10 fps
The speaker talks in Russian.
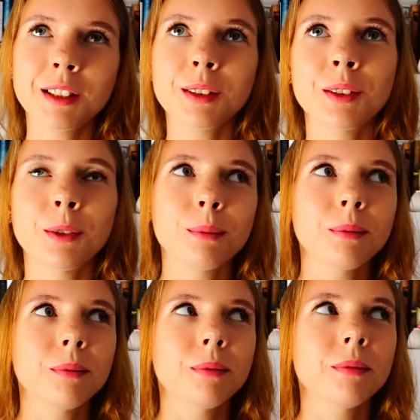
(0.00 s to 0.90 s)
с,
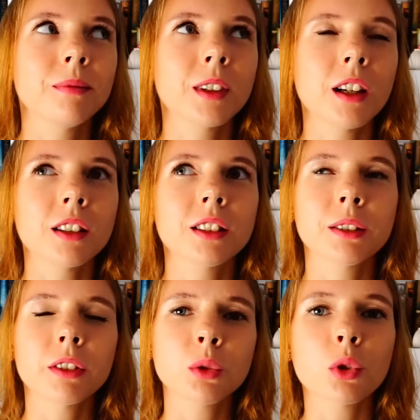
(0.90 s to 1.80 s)
как это,
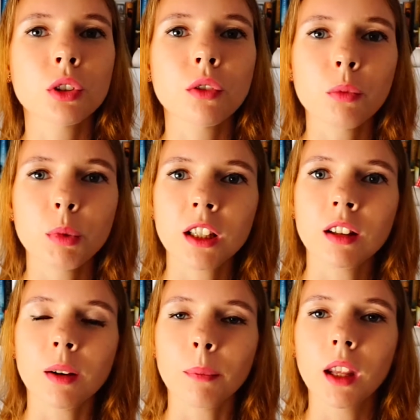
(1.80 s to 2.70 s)
с восточного
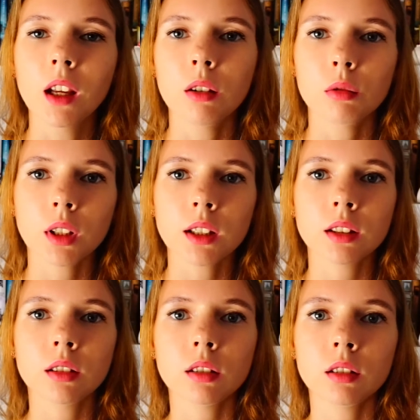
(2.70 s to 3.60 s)
берега у
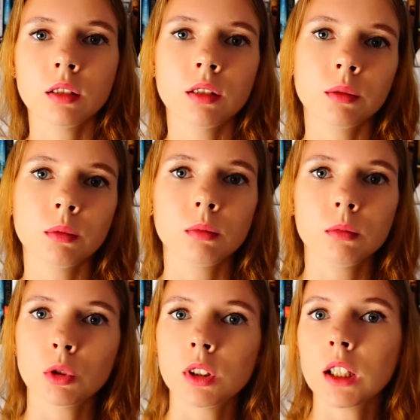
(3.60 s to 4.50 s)
нас э,
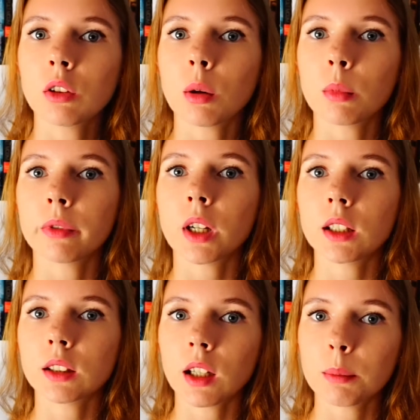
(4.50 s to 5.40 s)
Коста-Рику
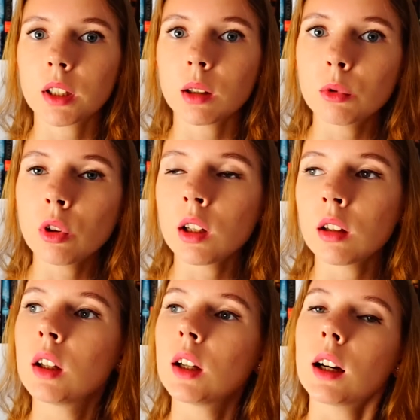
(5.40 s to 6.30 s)
омывает Карибское море,
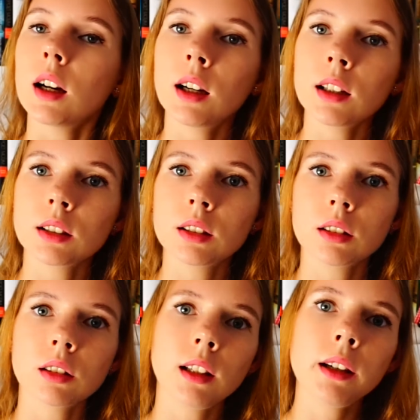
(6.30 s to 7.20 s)
а с
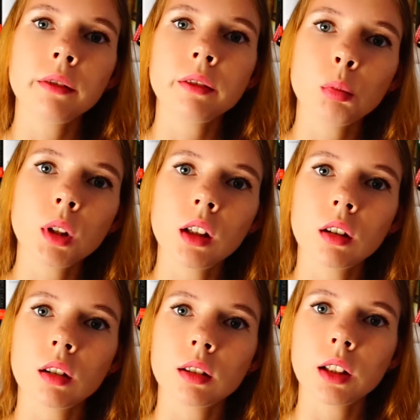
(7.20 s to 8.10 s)
левого
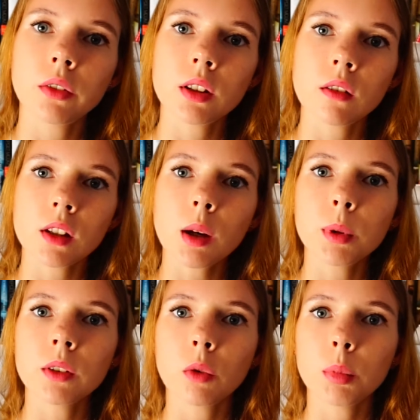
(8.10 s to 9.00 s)
берега, соответственно,
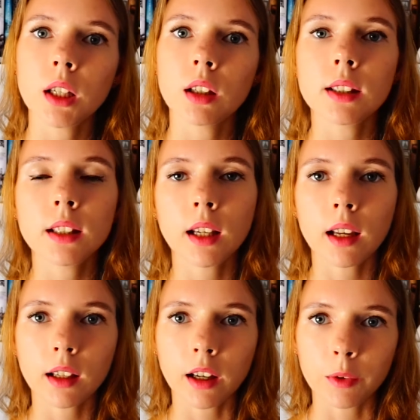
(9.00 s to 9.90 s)
западного берега Тихий
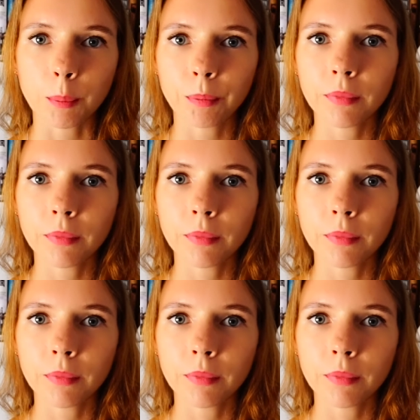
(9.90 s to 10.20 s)
океан.